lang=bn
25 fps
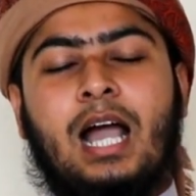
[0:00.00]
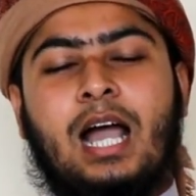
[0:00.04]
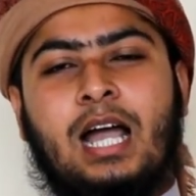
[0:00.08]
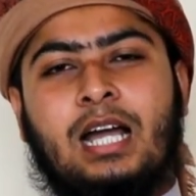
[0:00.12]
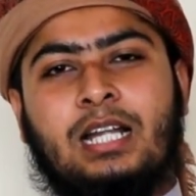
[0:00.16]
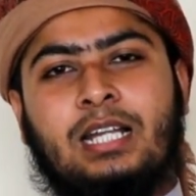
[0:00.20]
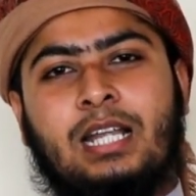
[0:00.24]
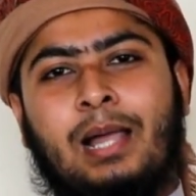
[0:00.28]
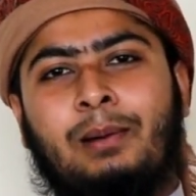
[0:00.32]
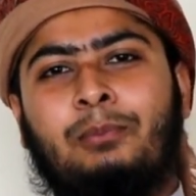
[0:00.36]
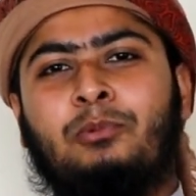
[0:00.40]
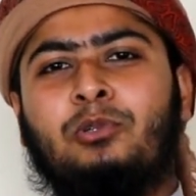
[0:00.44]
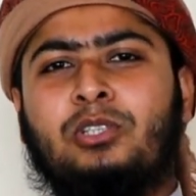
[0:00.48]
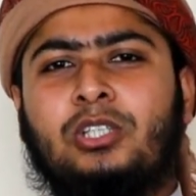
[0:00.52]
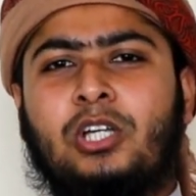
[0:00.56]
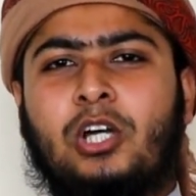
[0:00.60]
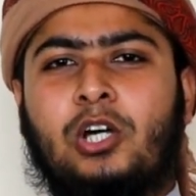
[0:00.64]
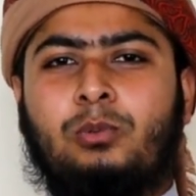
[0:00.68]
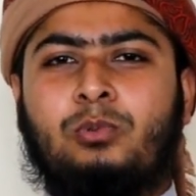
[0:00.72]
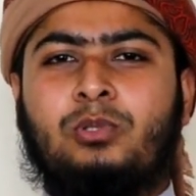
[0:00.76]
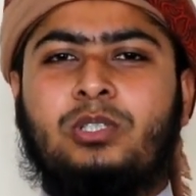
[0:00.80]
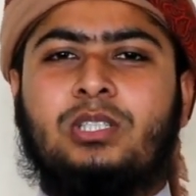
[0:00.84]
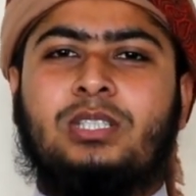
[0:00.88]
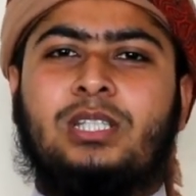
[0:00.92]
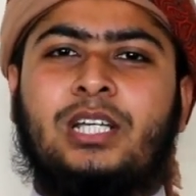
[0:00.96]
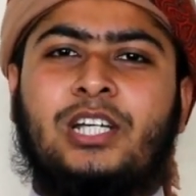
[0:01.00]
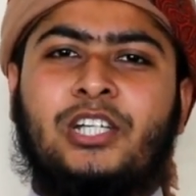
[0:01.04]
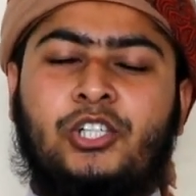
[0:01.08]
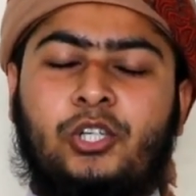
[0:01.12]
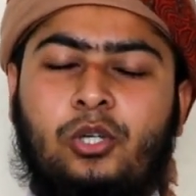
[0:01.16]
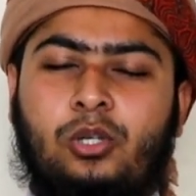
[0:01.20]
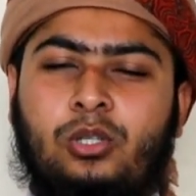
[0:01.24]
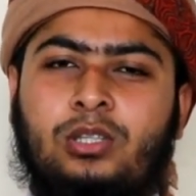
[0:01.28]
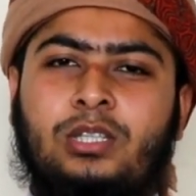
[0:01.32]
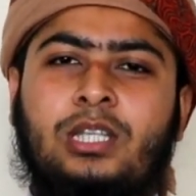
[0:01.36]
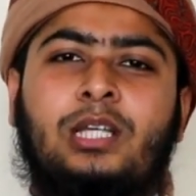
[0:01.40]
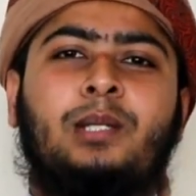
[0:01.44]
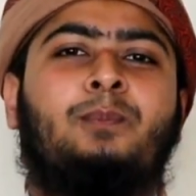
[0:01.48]
আর এমত অবস্থায়
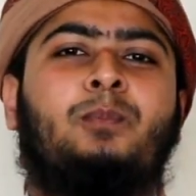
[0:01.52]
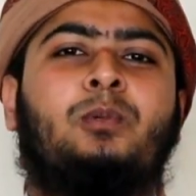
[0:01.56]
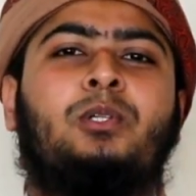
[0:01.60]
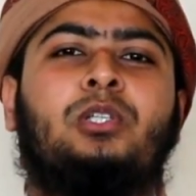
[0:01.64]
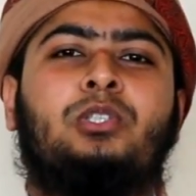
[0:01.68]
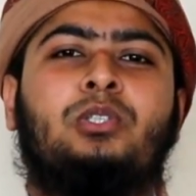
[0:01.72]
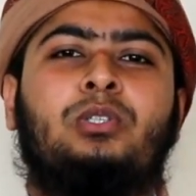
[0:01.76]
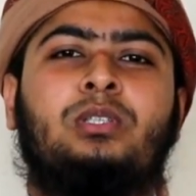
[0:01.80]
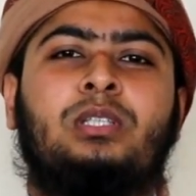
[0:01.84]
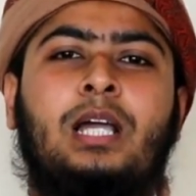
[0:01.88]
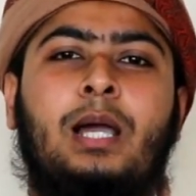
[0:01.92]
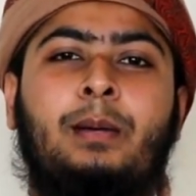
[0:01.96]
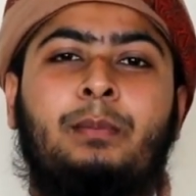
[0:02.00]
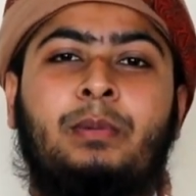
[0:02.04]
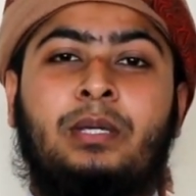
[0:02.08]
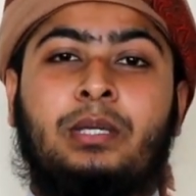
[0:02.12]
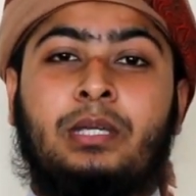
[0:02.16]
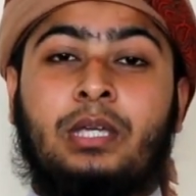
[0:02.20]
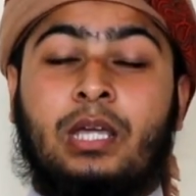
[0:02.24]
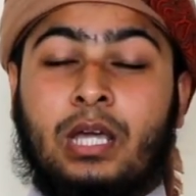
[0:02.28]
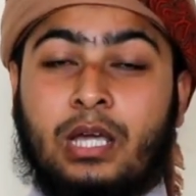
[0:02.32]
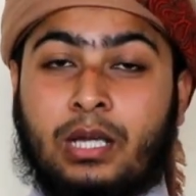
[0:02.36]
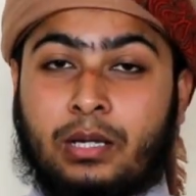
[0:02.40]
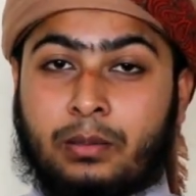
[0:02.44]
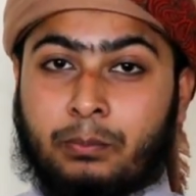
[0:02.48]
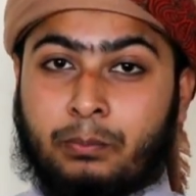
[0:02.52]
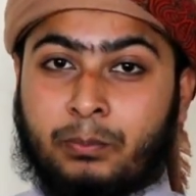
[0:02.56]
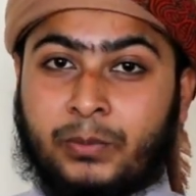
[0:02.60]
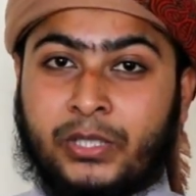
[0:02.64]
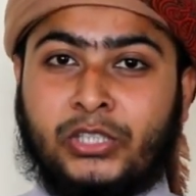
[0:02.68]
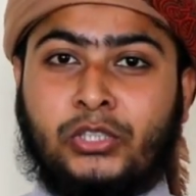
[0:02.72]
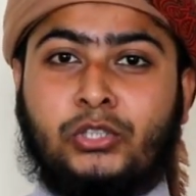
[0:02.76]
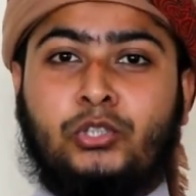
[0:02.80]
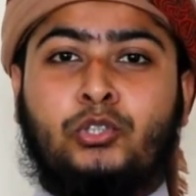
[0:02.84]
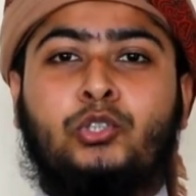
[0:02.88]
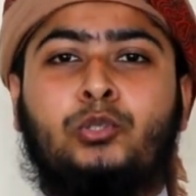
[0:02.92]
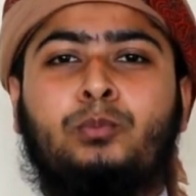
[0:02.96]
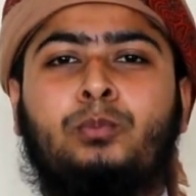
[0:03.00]
সন্ধ্যার পরে যদি আমি
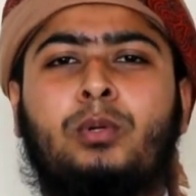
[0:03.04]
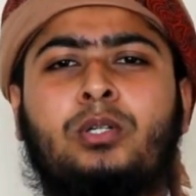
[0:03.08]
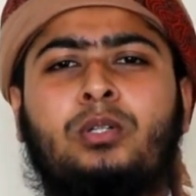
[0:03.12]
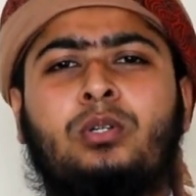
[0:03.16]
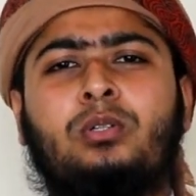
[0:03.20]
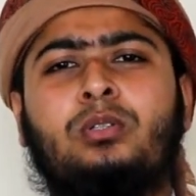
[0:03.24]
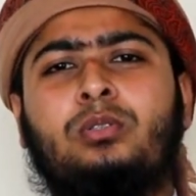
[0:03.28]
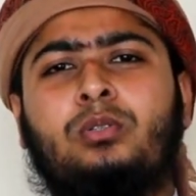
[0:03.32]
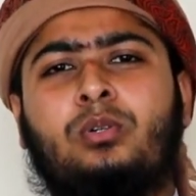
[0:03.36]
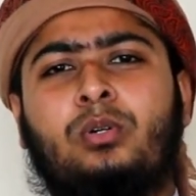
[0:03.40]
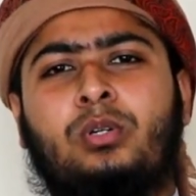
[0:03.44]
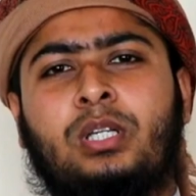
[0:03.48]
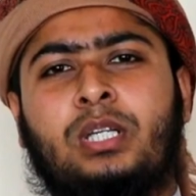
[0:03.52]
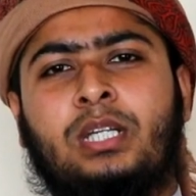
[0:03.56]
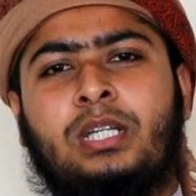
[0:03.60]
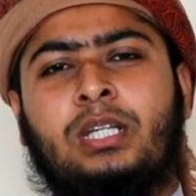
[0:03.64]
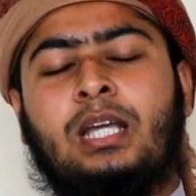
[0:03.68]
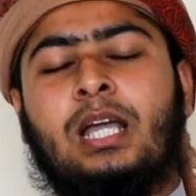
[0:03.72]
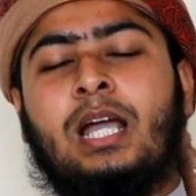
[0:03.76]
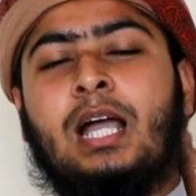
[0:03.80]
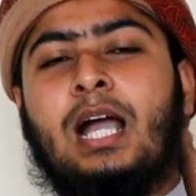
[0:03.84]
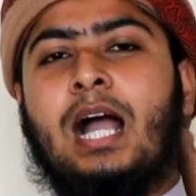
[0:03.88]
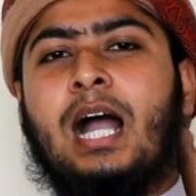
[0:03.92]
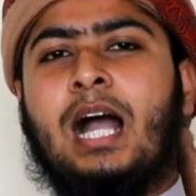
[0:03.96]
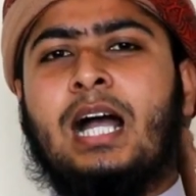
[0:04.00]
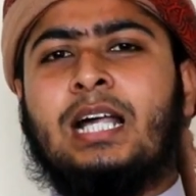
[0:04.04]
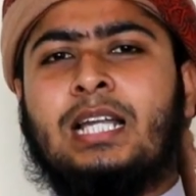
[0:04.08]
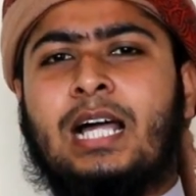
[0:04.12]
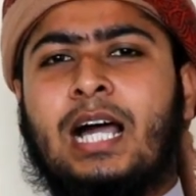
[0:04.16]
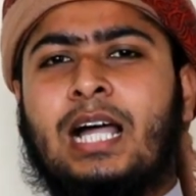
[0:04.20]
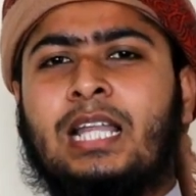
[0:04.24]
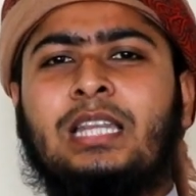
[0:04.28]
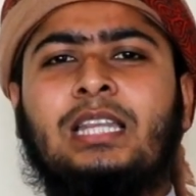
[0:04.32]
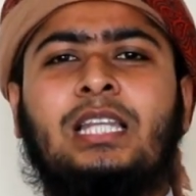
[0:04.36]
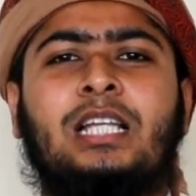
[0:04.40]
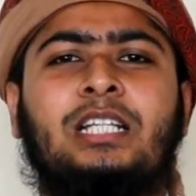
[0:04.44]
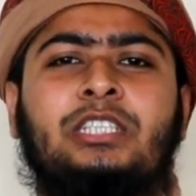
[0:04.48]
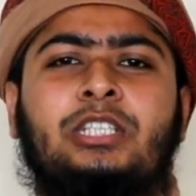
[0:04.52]
মৃত্যুবরণ করি আর
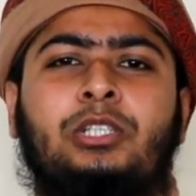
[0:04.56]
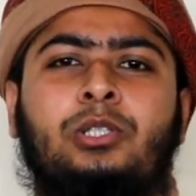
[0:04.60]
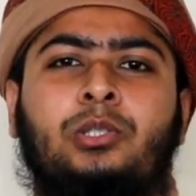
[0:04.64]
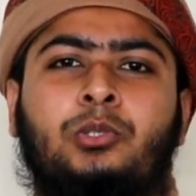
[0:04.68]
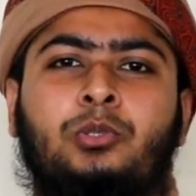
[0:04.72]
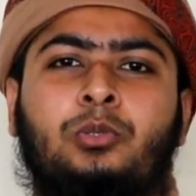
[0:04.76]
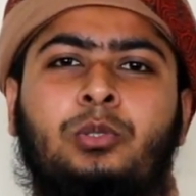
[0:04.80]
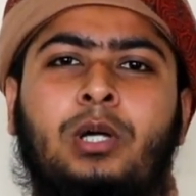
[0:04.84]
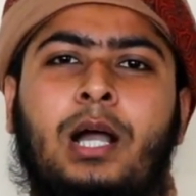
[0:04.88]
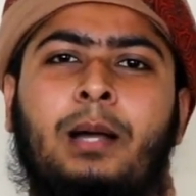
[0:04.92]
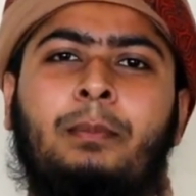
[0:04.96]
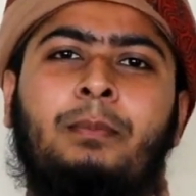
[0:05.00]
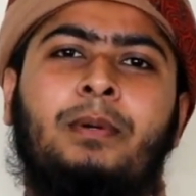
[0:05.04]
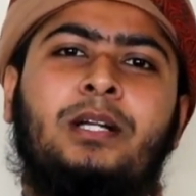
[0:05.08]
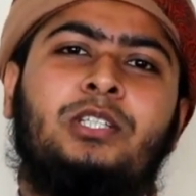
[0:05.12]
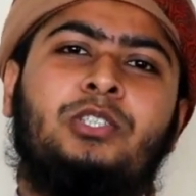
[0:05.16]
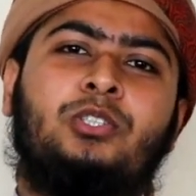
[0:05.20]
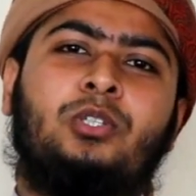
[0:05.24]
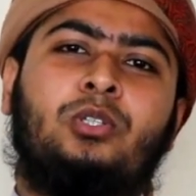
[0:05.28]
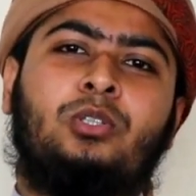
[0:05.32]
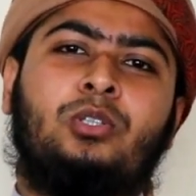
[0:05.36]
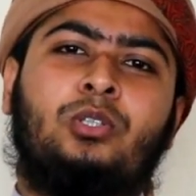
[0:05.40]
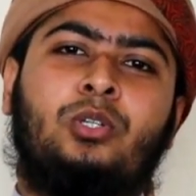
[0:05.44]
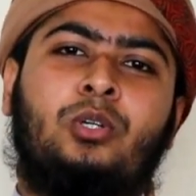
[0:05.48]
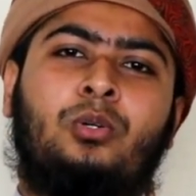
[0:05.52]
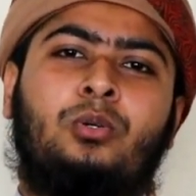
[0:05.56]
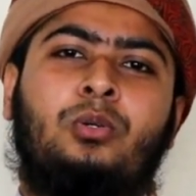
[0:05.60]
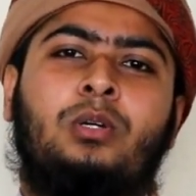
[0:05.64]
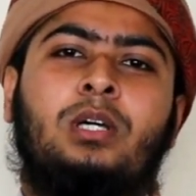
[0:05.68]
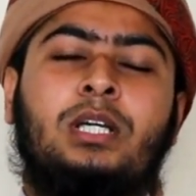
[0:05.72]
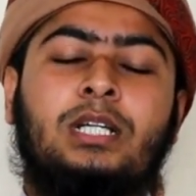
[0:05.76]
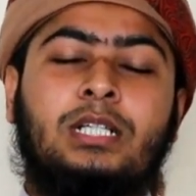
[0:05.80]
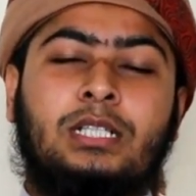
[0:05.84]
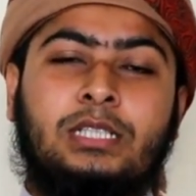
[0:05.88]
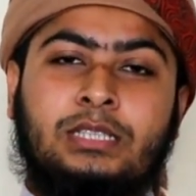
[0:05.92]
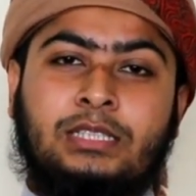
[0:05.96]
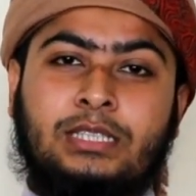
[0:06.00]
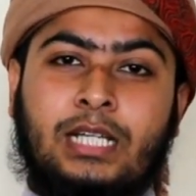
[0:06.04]
আল্লাহ যেহেতু আমার জন্য
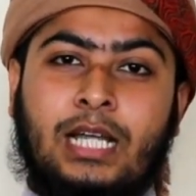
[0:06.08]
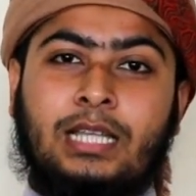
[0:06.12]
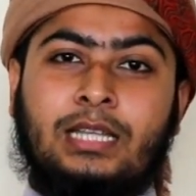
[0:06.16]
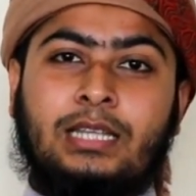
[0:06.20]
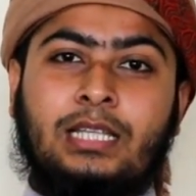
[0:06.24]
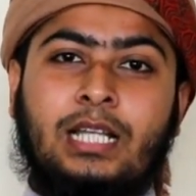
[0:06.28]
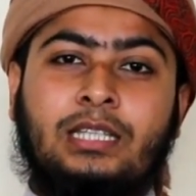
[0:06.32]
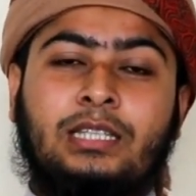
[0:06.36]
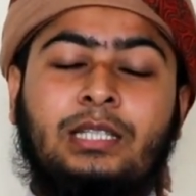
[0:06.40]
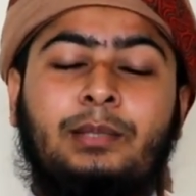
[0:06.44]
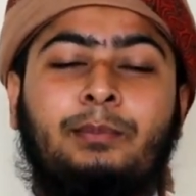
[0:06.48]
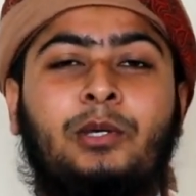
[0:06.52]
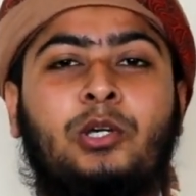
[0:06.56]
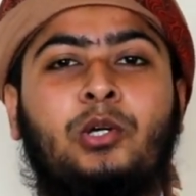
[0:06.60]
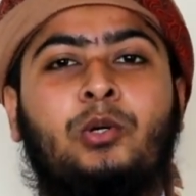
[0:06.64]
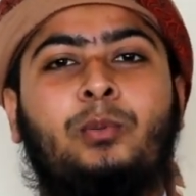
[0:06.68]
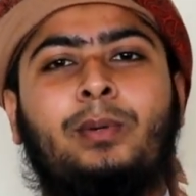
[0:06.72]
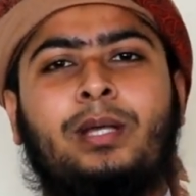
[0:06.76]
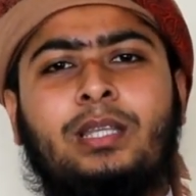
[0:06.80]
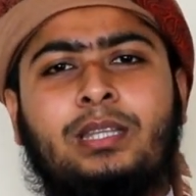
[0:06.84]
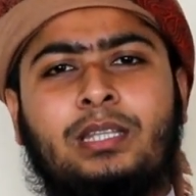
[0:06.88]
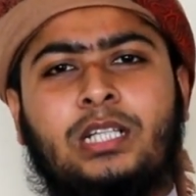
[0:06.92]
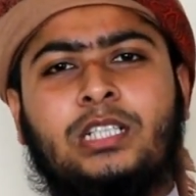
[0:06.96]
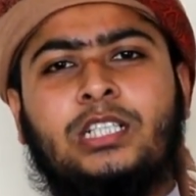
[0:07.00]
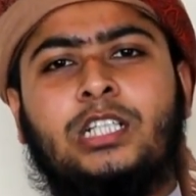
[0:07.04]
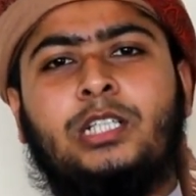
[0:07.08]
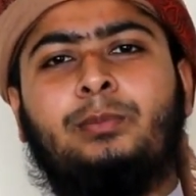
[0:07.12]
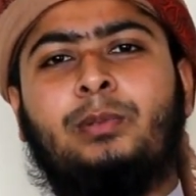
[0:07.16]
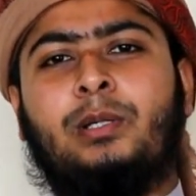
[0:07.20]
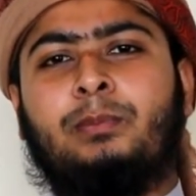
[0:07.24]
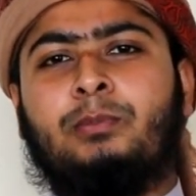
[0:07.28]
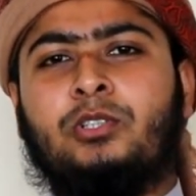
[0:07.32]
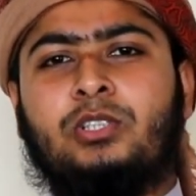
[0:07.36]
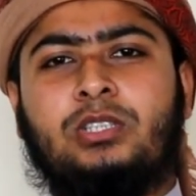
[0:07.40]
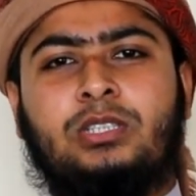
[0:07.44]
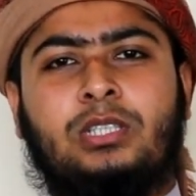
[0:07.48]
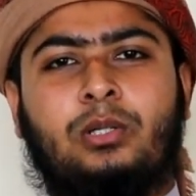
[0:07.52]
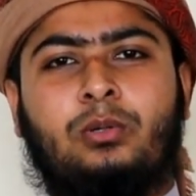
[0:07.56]
জান্নাতে মেহমানদারির
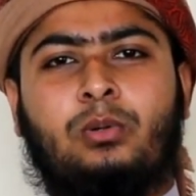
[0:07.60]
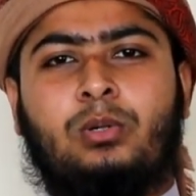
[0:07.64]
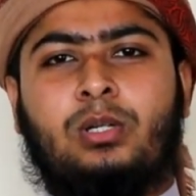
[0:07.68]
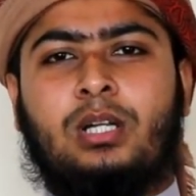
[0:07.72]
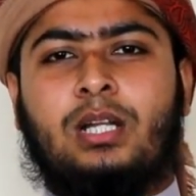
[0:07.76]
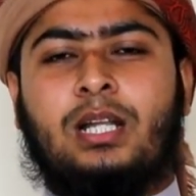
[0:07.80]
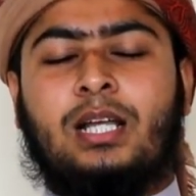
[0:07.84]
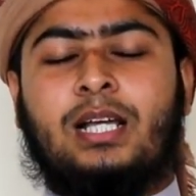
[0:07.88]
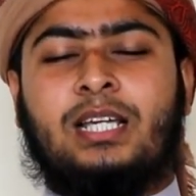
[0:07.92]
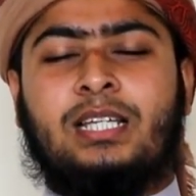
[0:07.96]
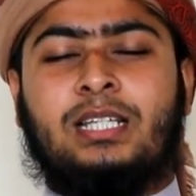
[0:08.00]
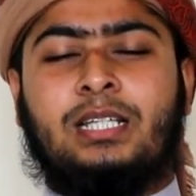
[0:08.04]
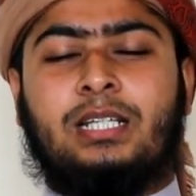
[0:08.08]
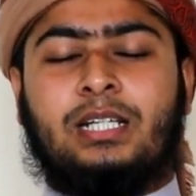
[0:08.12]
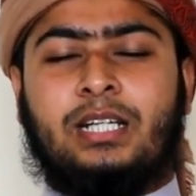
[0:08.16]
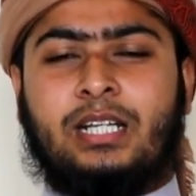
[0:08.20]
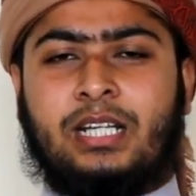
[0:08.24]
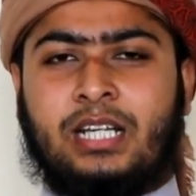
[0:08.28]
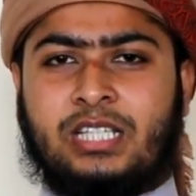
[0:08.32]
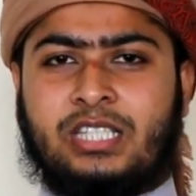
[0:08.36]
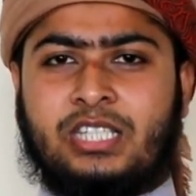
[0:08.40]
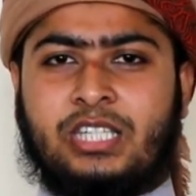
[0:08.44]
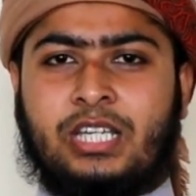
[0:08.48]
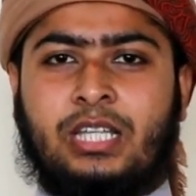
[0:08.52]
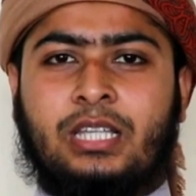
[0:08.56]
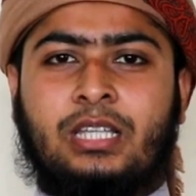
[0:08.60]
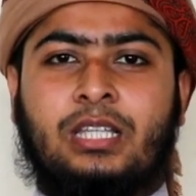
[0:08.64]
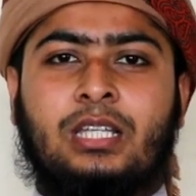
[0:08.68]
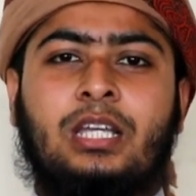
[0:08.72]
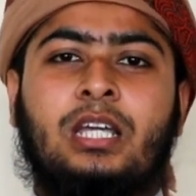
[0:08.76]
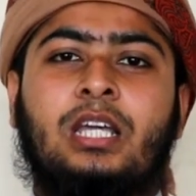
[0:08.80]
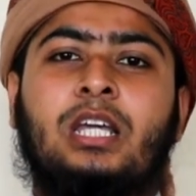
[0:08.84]
ব্যবস্থা করে রাখে রেখেছেন